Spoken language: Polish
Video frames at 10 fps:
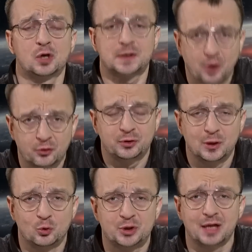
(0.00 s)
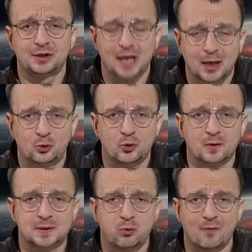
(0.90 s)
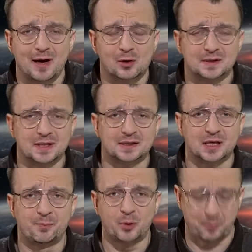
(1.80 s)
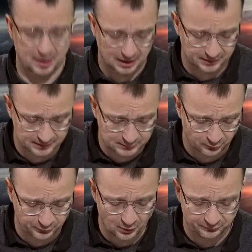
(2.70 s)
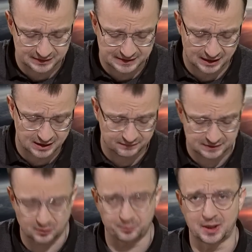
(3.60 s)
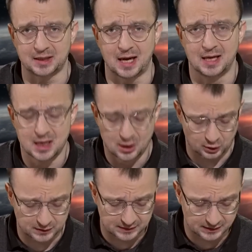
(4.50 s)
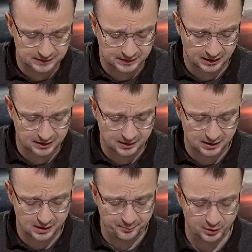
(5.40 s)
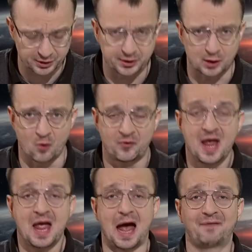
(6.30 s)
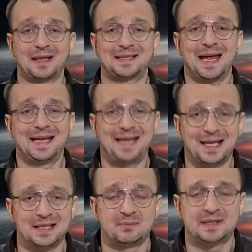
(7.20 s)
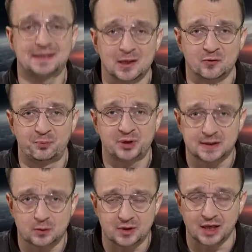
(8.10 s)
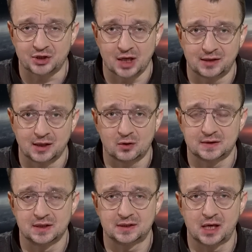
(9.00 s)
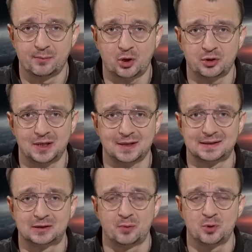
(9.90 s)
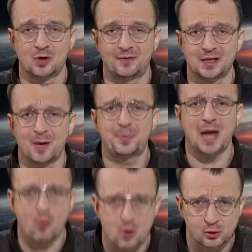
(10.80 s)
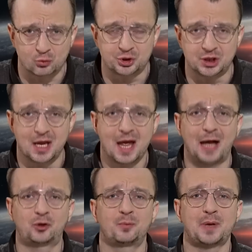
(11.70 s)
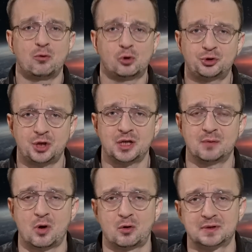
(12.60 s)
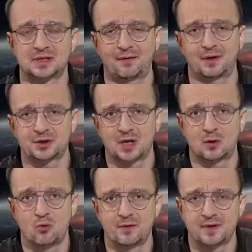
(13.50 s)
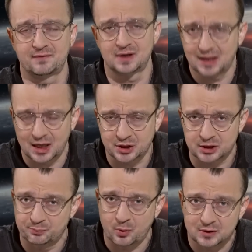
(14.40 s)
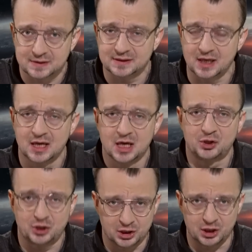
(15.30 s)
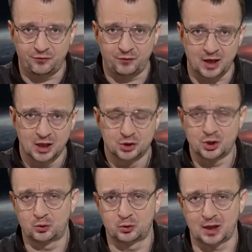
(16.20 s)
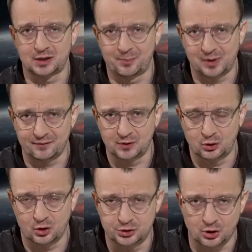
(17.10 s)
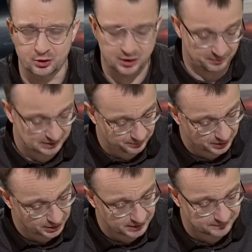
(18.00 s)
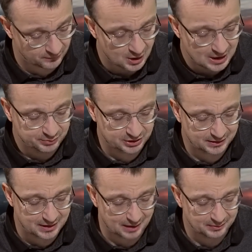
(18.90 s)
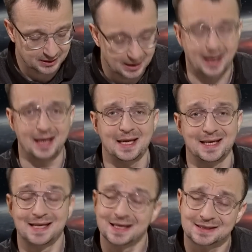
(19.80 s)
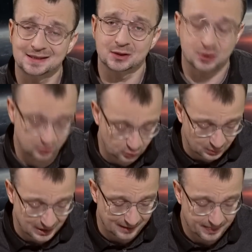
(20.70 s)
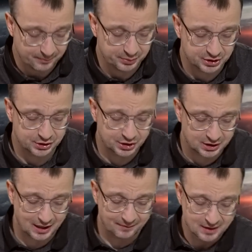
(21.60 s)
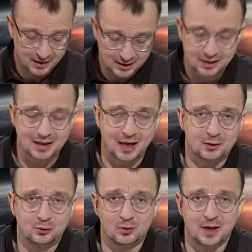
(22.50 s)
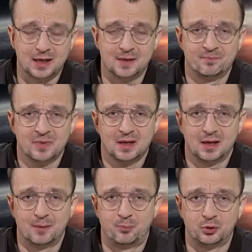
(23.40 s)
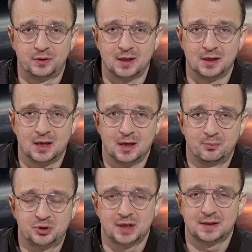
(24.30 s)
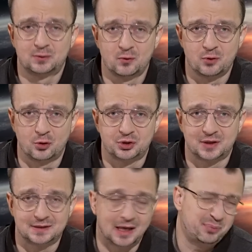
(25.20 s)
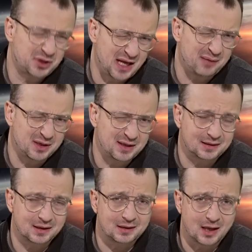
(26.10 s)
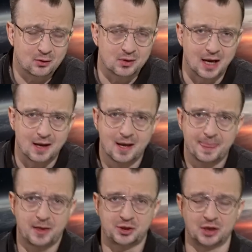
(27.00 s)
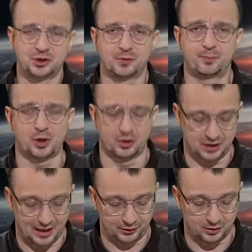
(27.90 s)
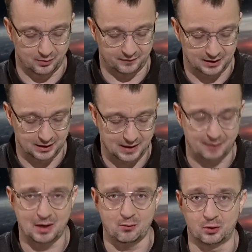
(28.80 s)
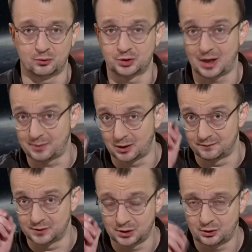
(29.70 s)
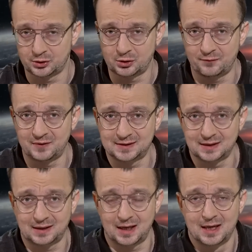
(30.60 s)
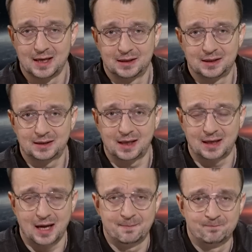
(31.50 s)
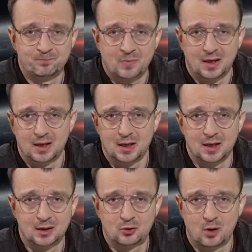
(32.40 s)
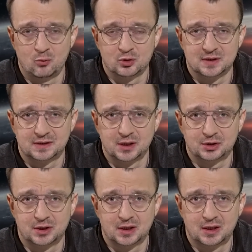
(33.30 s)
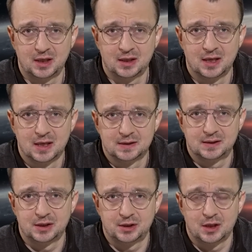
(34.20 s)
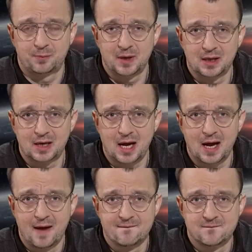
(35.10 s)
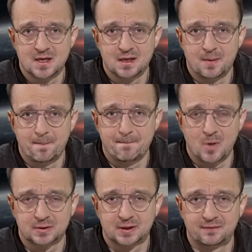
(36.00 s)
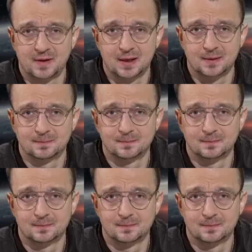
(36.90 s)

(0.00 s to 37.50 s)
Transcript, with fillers: Rozsądni ludzie traktują słowa rosyjskich propagandystów i oficjalne wystąpienia rosyjskich e, polityków. A więc jednym z celów przesunięcia tej rosyjskiej broni jest zdominowanie Białorusi. A to Białorusini mogą stawać na głowie, wygrażać Polsce czy Litwie, że tu tak naprawdę chodzi o ich bezpieczeństwo przed nami. Ale jest też druga przyczyna, dla której e, Putin przesunąć chce, przynajmniej tak deklaruje, część broni atomowej na Białoruś. A mianowicie chodzi o wizytę lidera e, komunistycznych Chin Xi Jinpinga w Moskwie.